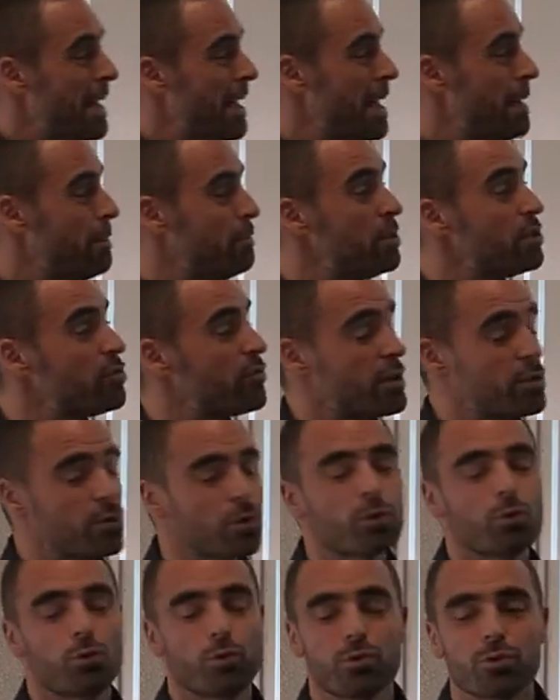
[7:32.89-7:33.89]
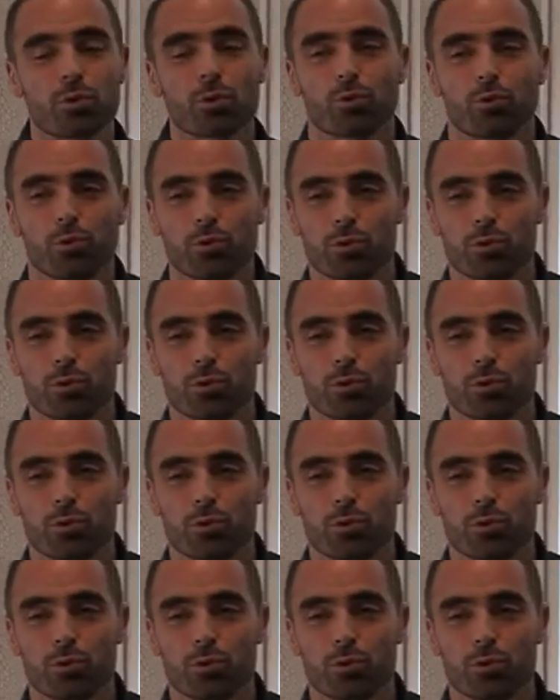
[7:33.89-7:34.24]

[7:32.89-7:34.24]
Et puis je vais surtout, surtout,